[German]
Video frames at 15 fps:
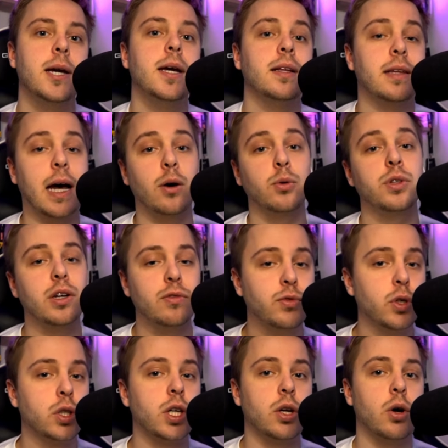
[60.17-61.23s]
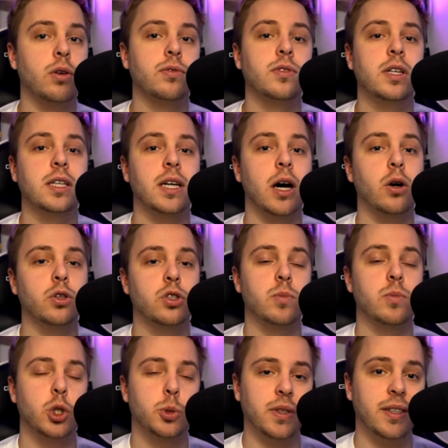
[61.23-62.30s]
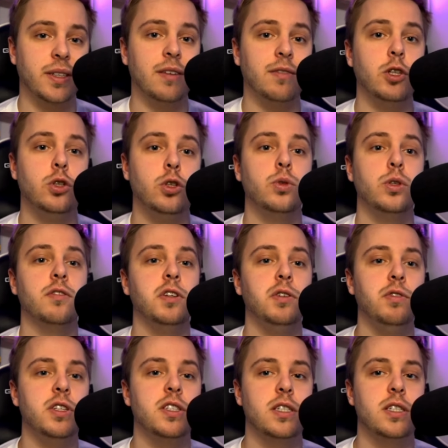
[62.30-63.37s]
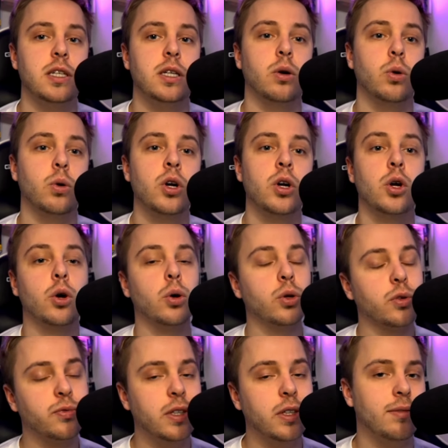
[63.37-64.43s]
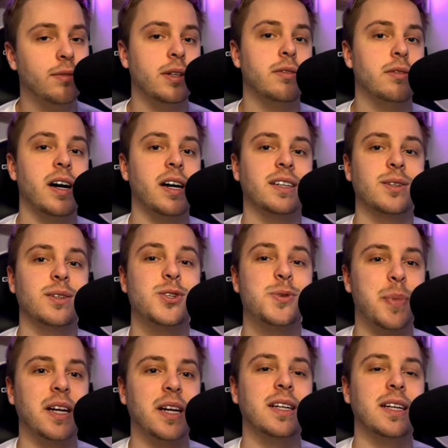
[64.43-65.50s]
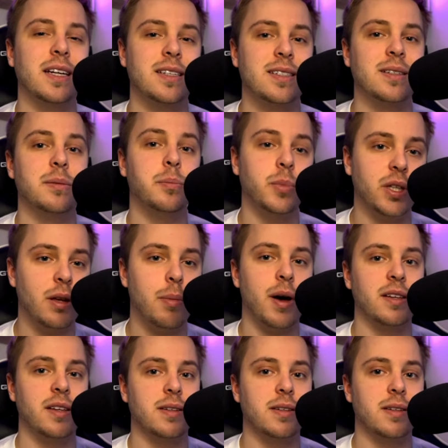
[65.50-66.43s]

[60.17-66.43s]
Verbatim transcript: Darunter wird dann hoffentlich auch zum Beispiel David Yu, der VV CEO und noch viele, viele weitere spannende Gäste dabei sein.